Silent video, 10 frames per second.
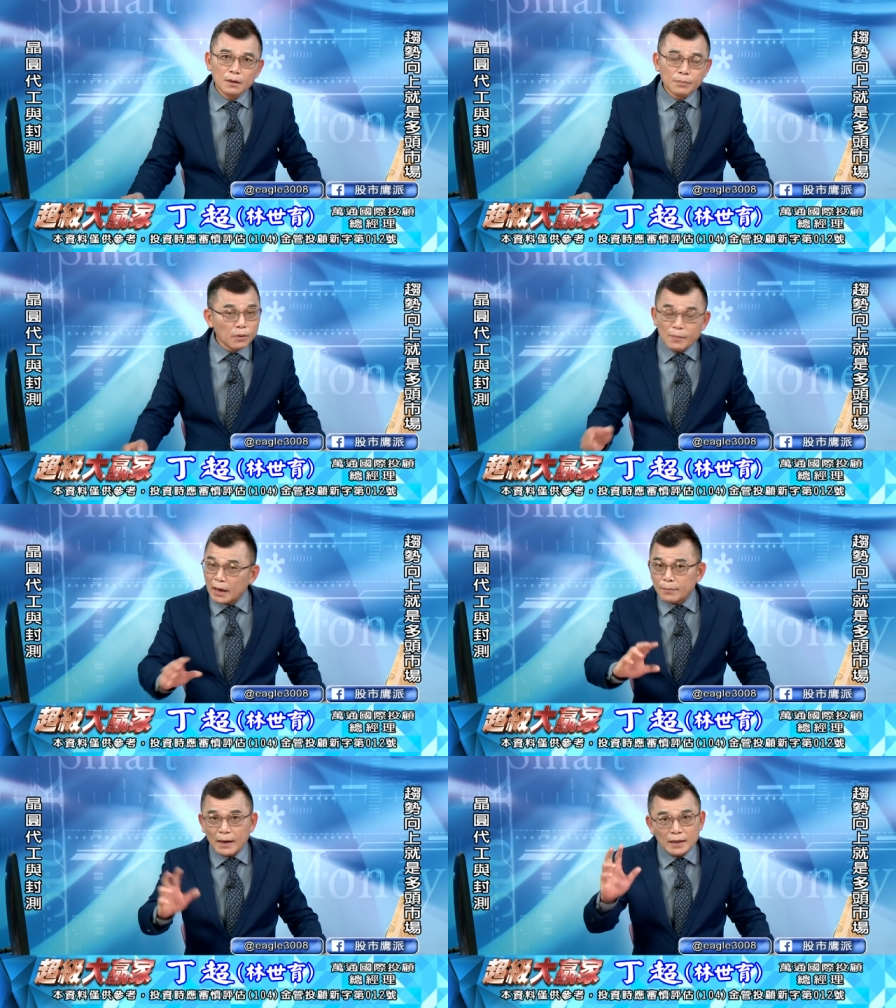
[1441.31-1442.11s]
不会
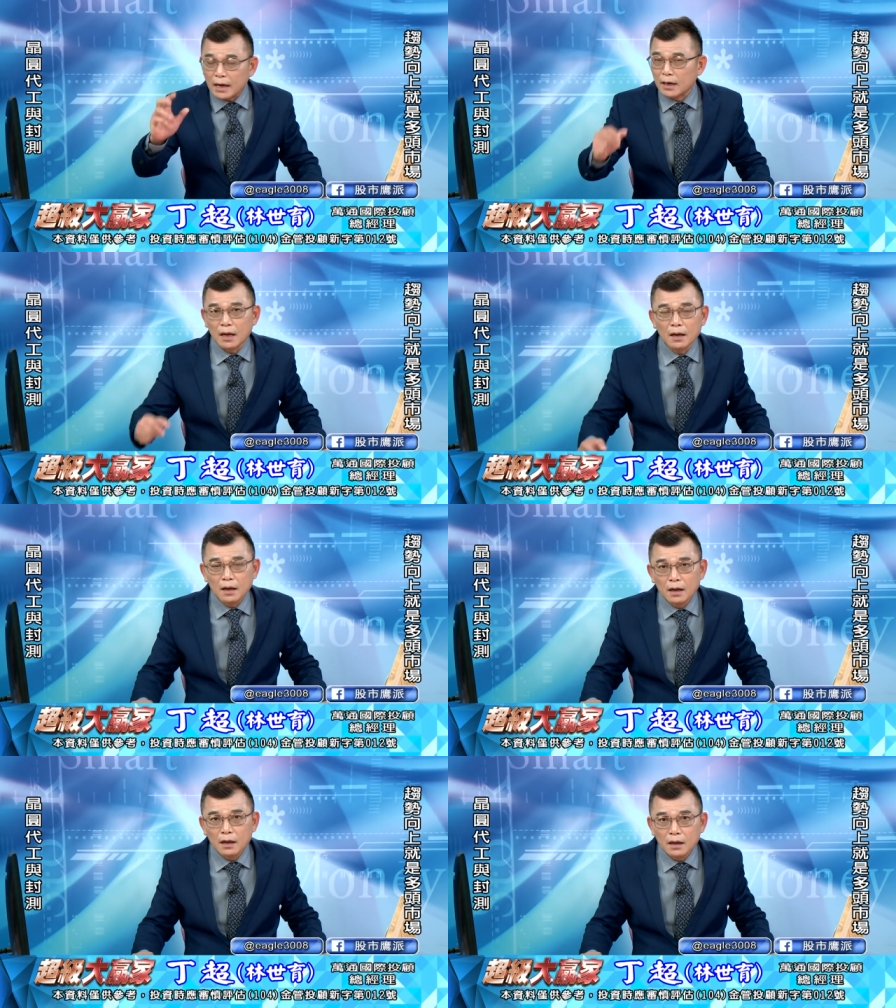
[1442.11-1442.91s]
买一百档啊。
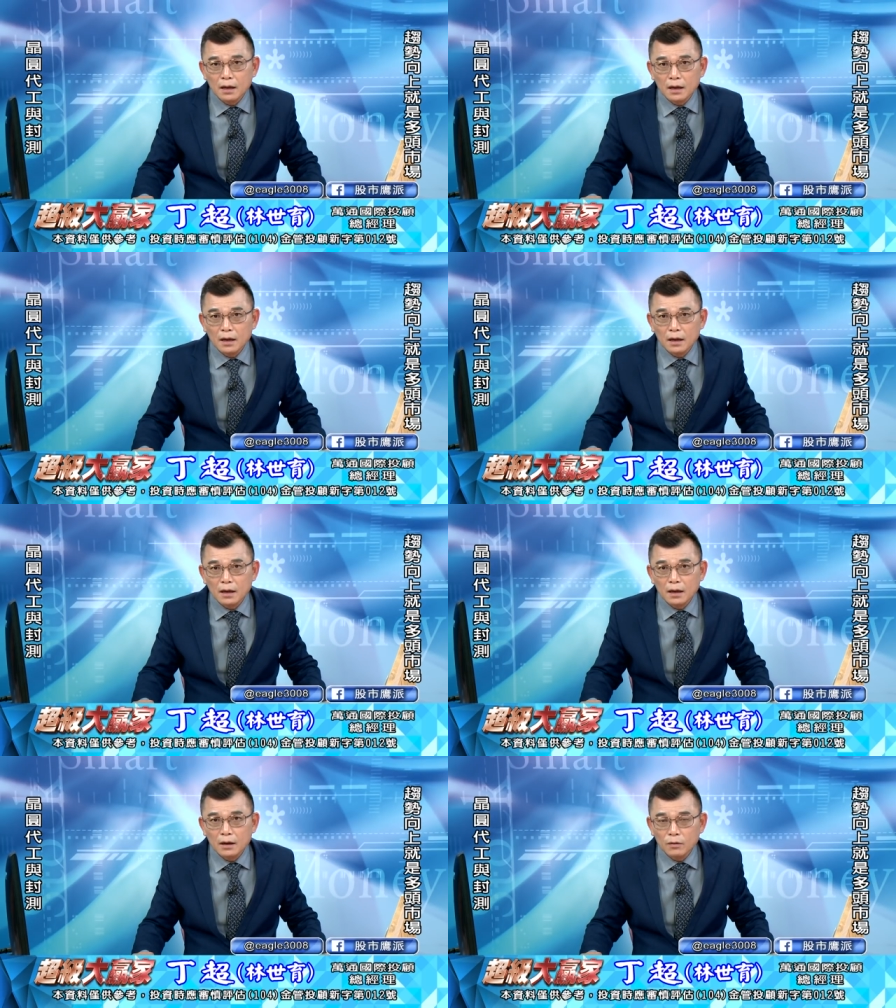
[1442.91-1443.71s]

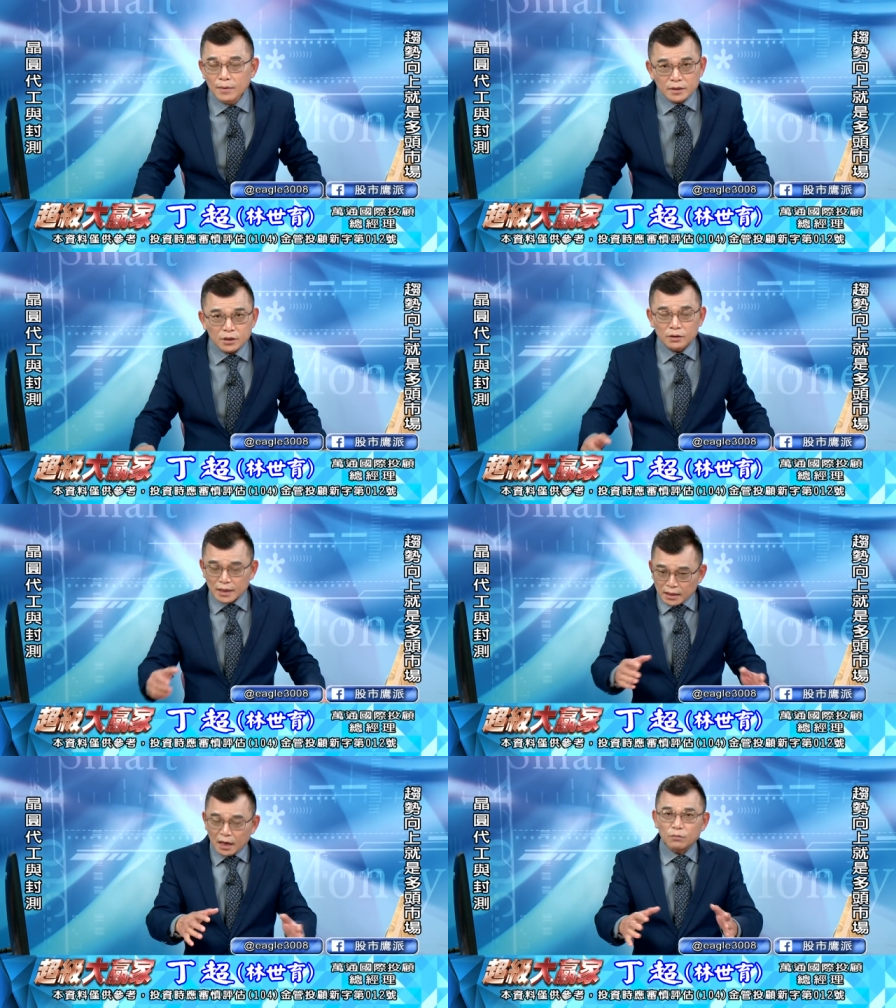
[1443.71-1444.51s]
我们只有
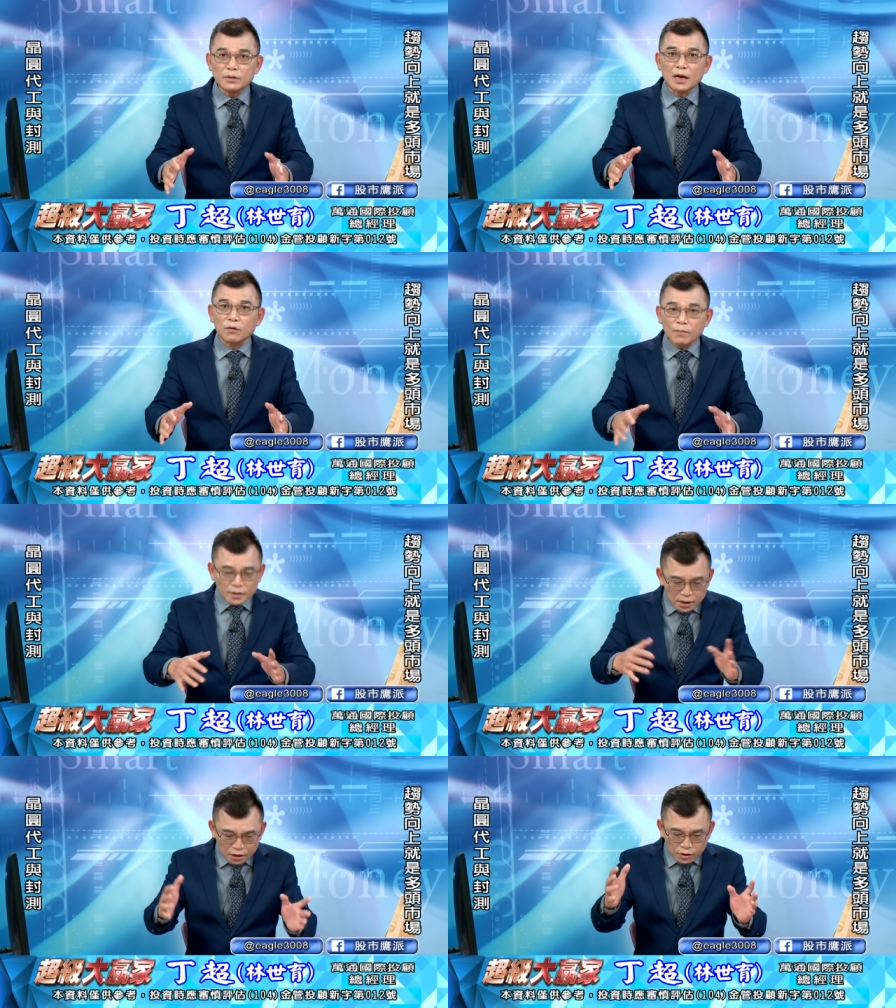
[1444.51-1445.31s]
三到五档，我
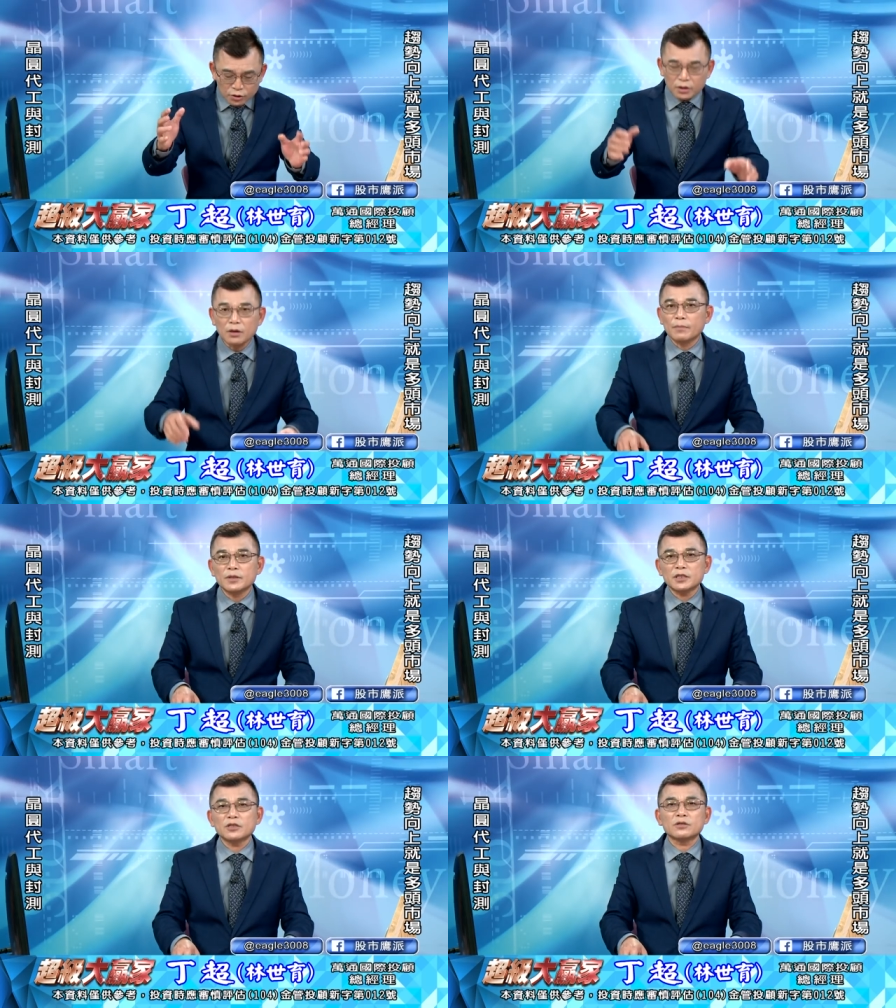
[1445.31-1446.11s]
们撤就撤，我
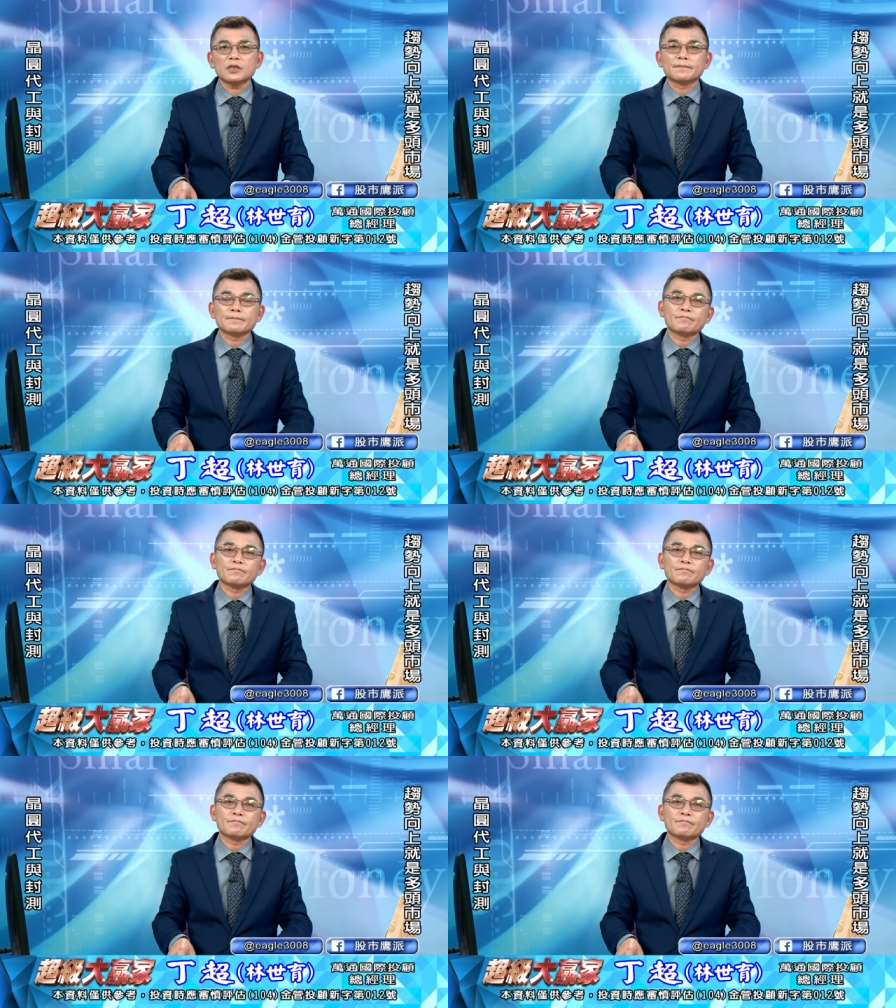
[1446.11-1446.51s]
们进就进。